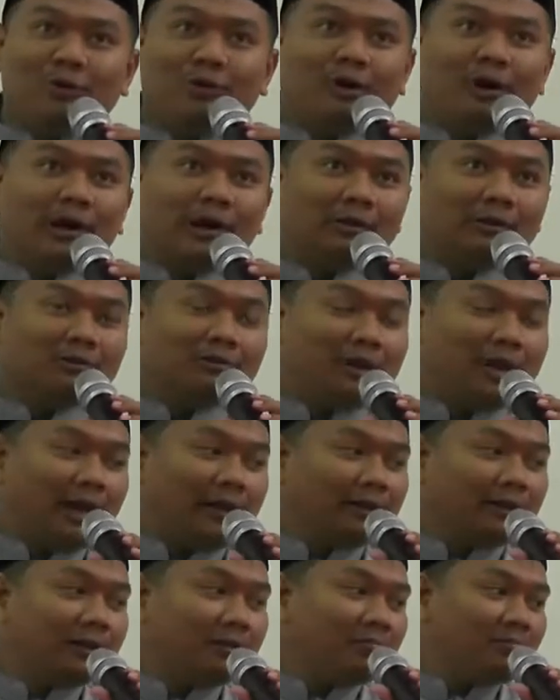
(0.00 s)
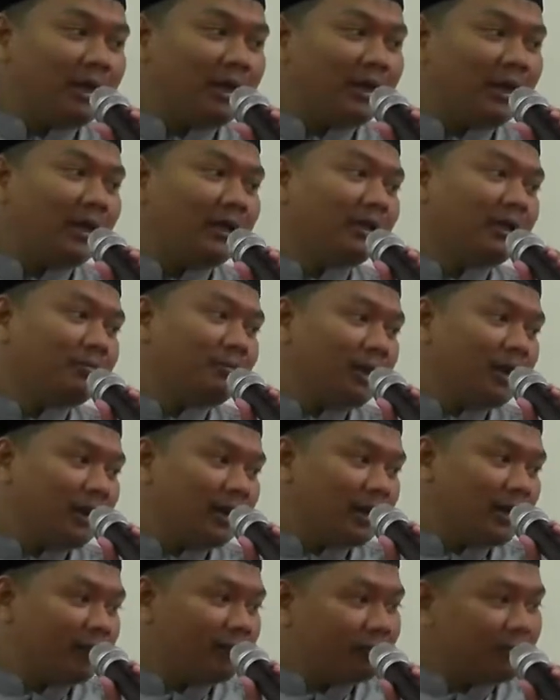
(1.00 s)
orang itu datang bayat
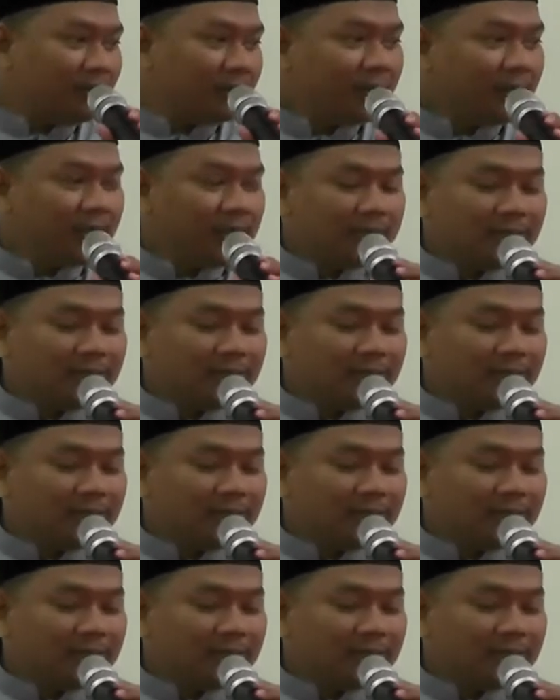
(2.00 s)
kepada Nabi.